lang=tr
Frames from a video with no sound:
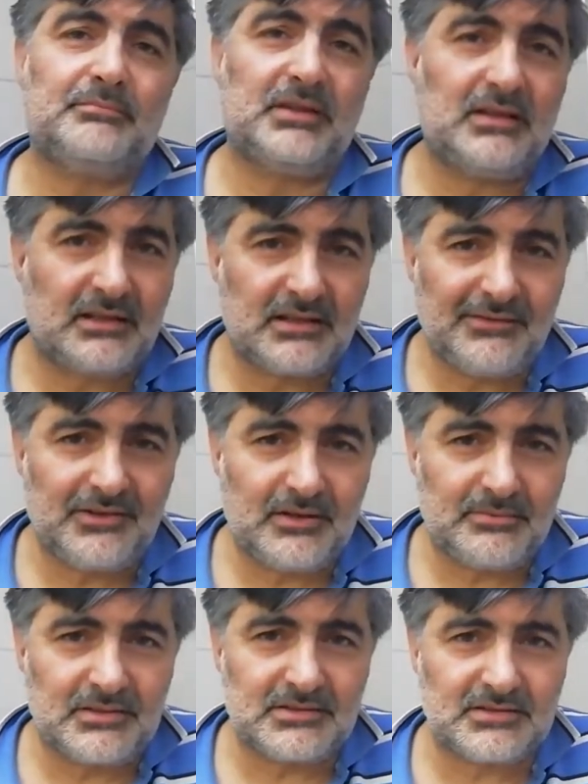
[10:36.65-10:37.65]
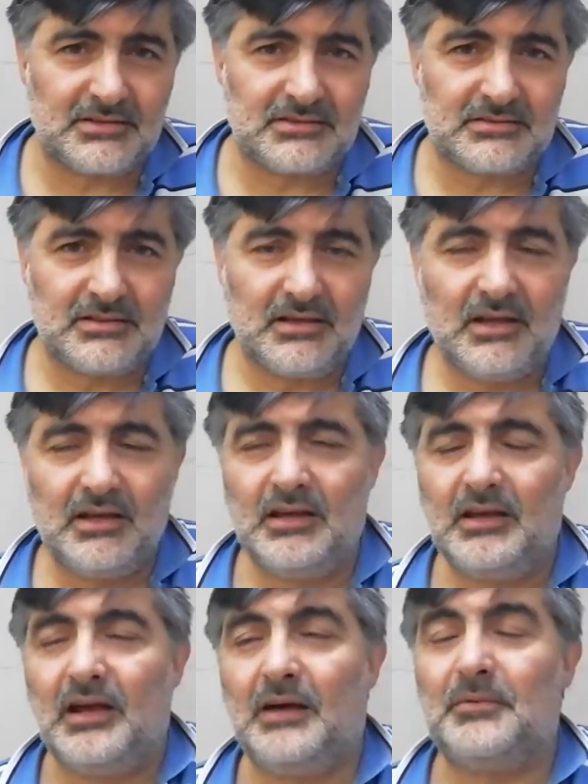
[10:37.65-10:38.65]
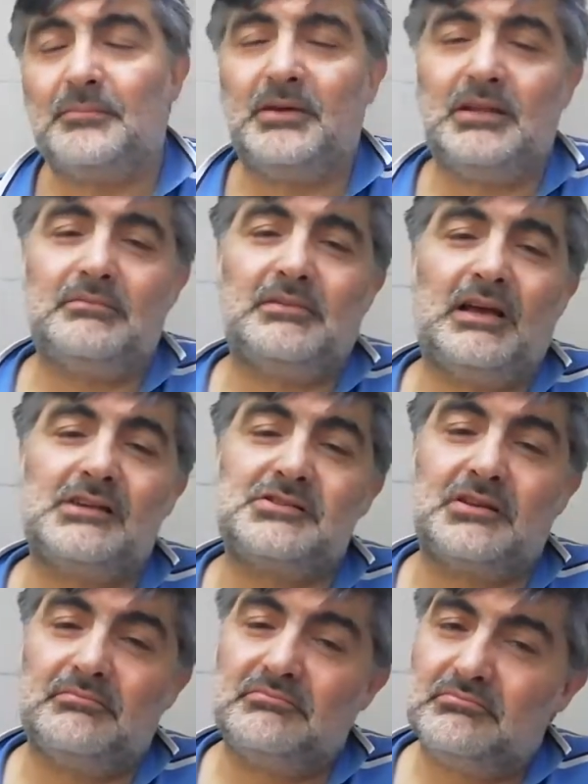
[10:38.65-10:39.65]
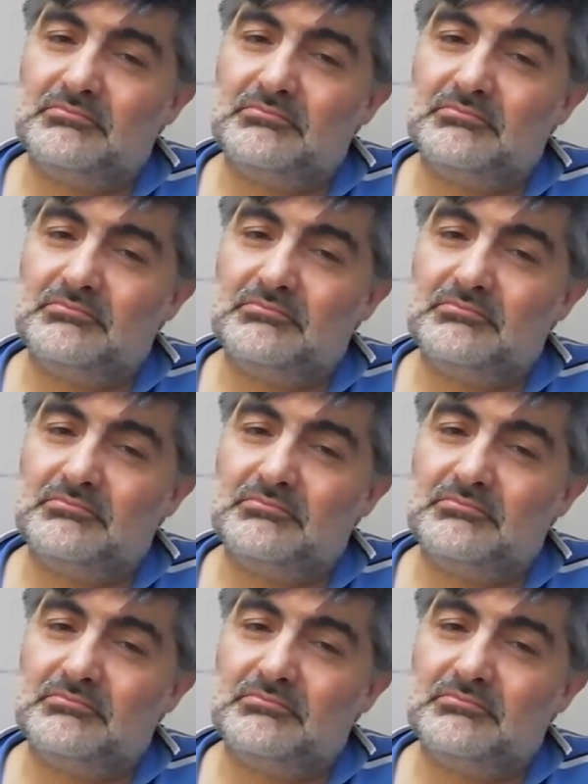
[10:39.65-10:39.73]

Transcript: petek de verebilirsiniz. Hı hı. Ama benim tercihim